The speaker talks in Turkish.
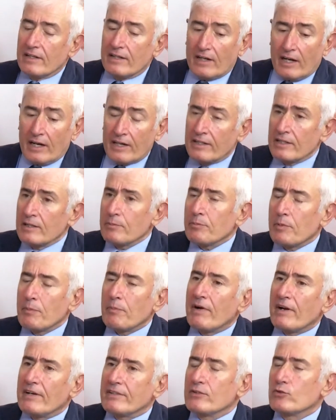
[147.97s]
E, ayrılıp bir
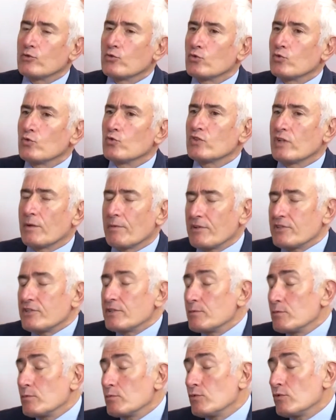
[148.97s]
parti kurduğu zaman
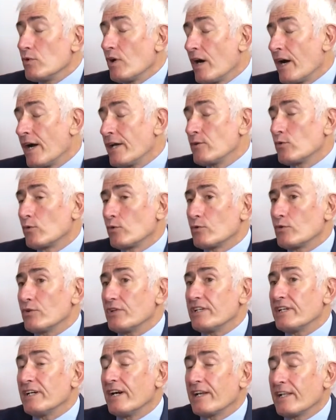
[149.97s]
şimdi bu hain
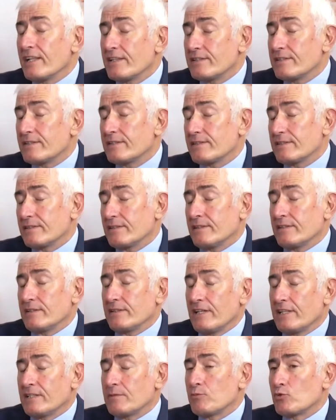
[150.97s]
oluyor, ihanet e,
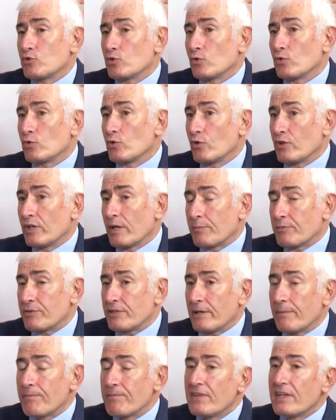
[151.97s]
etmiş oluyor o
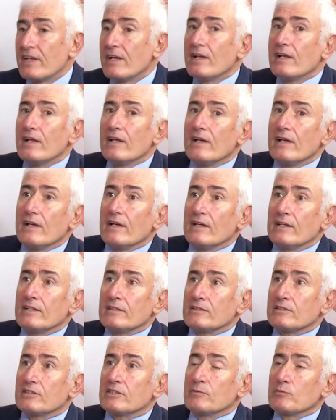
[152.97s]
yapıya.
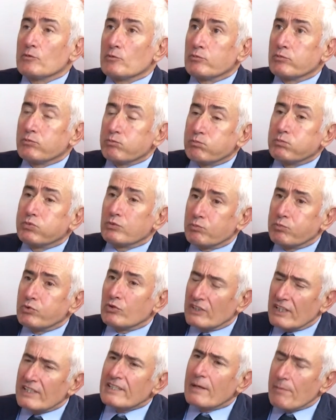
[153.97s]
E, şimdi bu,
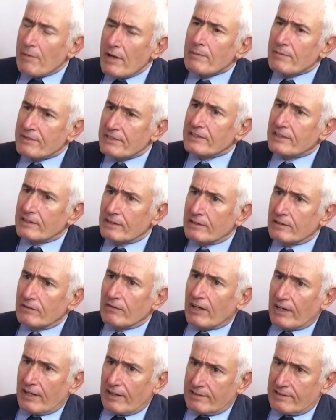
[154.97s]
burada temel bir
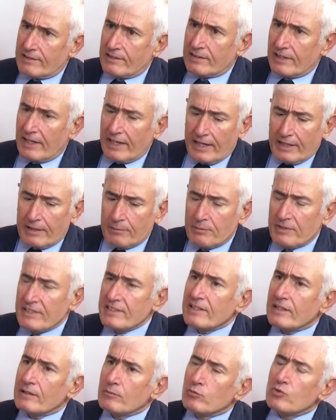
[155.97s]
sıkıntı var aslında. Yani
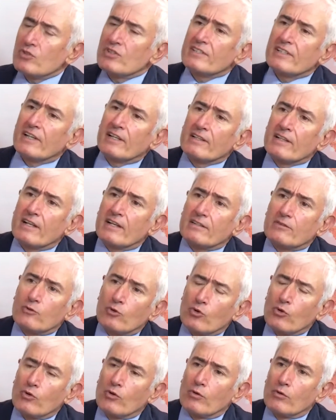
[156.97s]
bizzat bu insanlar
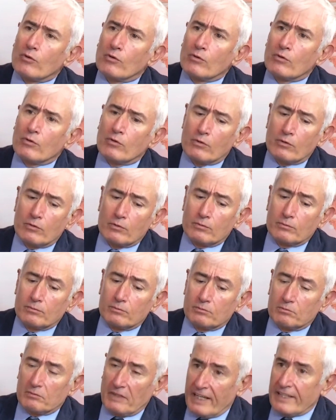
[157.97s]
o
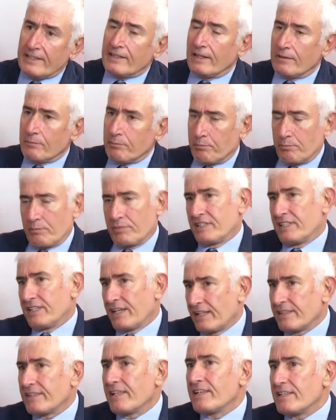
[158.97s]
e, hani
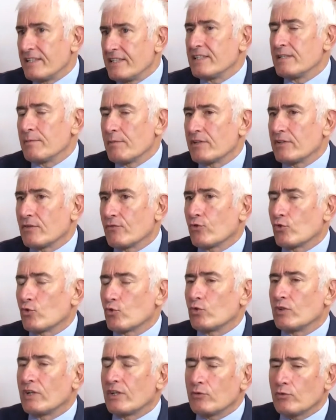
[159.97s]
trenden indi
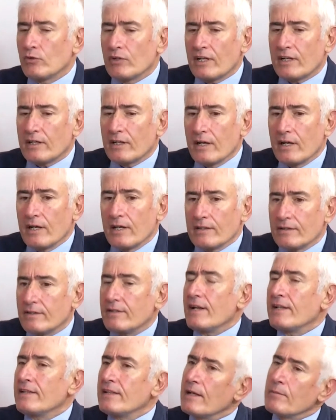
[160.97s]
metaforu kullanıyorlar.
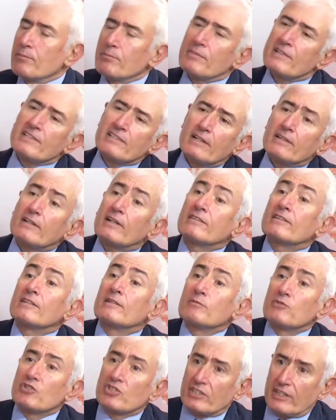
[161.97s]
Trenden bizzat
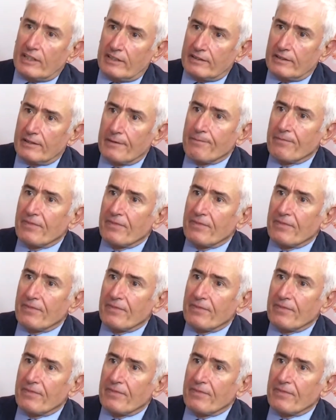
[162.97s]
atılmışlar.